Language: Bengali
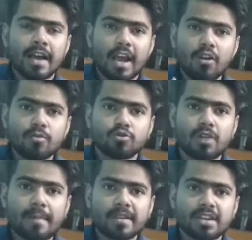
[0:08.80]
হ্যালো
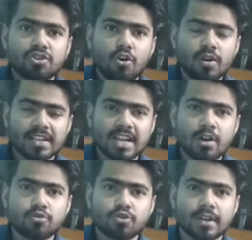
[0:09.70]
বন্ধুরা আপনাদের সকলকে
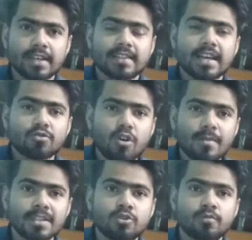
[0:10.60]
স্বাগত জানাই দা
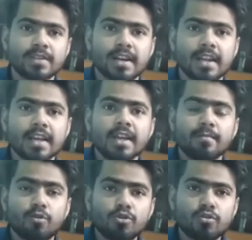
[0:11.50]
সংবাদ ইউটিউব চ্যানেলে
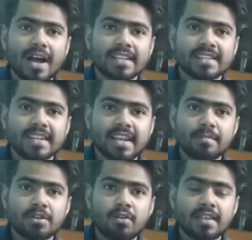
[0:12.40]
বন্ধুরা আজকের এই
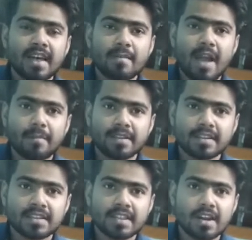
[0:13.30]
ভিডিওটিতে আমি
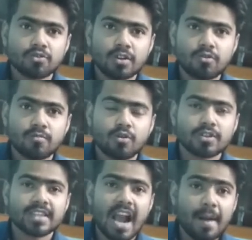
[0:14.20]
আপনাদের সাথে আলোচনা করব
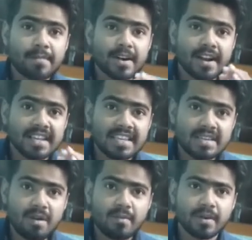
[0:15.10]
যে আপনারা
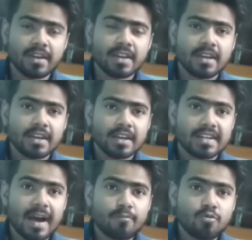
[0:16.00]
কিভাবে
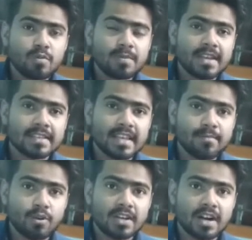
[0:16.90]

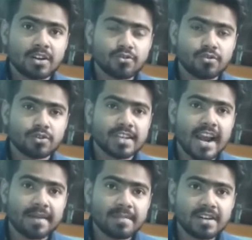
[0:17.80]
ডাব্লিউপিপিএসআই পরীক্ষার জন্য যে
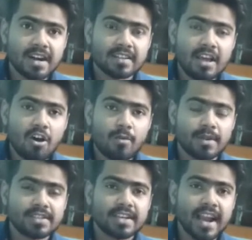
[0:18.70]
অ্যাডমিট কার্ড দেওয়া
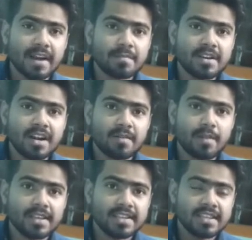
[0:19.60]
হবে সেই অ্যাডমিট কার্ড
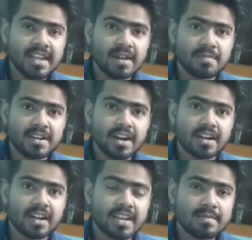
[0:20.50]
বা ই অ্যাডমিট
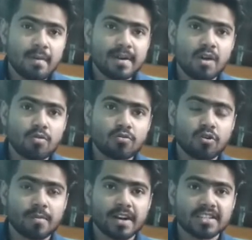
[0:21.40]
কার্ডটা কিভাবে ডাউনলোড
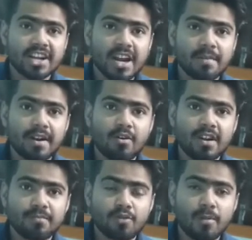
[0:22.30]
করবেন সার্ভারে
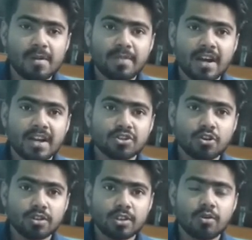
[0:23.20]
অনেক প্রবলেম থাকা
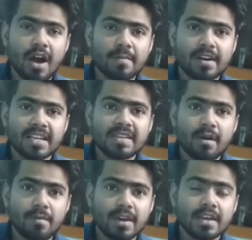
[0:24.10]
সত্ত্বেও আপনারা
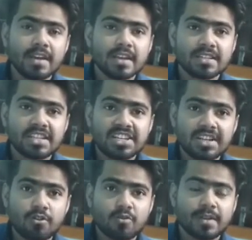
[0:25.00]
কিভাবে
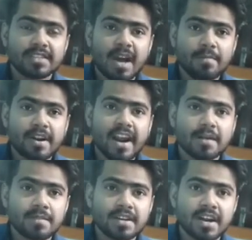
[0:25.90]
চেষ্টা করবেন যে আপনার
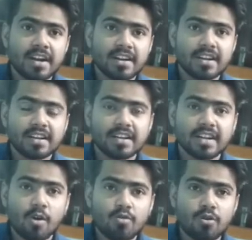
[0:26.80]
অ্যাডমিট কার্ড
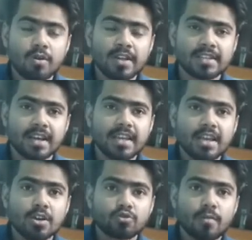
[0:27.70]
ডাউনলোড হয়ে যায়
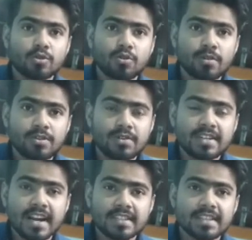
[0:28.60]
সমস্ত কিছু
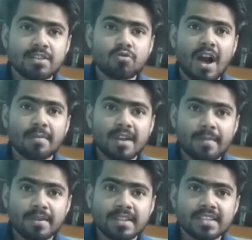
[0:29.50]
ডিটেলস কিন্তু আমি
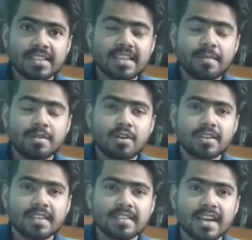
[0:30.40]
আপনাদের সাথে এই
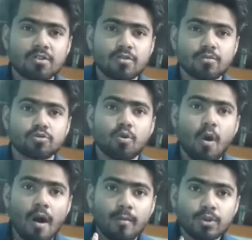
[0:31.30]
ভিডিওটিতে শেয়ার করব তো
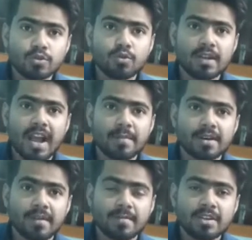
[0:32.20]
অবশ্যই
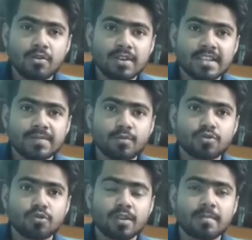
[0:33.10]
আপনারা ভিডিওটি শেষ
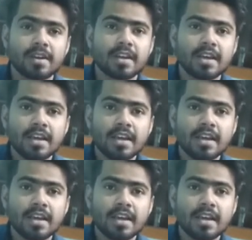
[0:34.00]
পর্যন্ত দেখবেন